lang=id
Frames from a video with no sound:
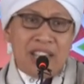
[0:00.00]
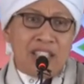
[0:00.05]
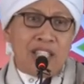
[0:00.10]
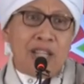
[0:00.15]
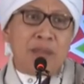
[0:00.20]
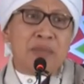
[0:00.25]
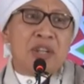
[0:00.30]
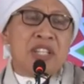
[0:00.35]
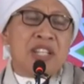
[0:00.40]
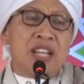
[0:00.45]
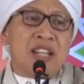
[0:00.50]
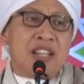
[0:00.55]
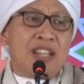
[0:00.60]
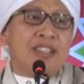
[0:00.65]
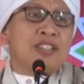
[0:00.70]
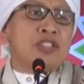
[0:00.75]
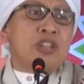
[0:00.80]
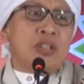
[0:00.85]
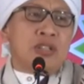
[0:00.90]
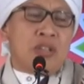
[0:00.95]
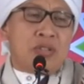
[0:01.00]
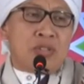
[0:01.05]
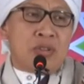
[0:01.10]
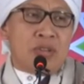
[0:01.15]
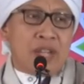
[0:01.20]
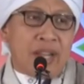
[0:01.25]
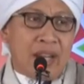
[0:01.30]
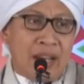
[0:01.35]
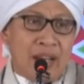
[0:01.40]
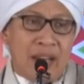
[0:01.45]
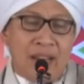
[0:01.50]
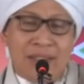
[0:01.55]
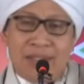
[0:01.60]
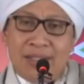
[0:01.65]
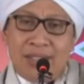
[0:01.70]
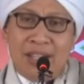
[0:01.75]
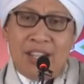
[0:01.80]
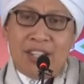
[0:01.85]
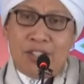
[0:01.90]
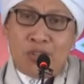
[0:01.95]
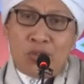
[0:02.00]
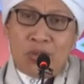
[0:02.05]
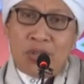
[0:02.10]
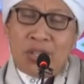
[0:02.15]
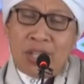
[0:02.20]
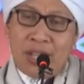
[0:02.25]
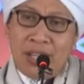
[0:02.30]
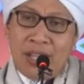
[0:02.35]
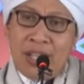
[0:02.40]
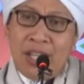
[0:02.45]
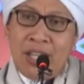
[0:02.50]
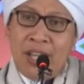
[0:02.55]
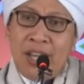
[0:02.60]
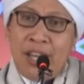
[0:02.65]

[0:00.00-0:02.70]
yang tidak berjadar insya Allah solehah, ahli surga.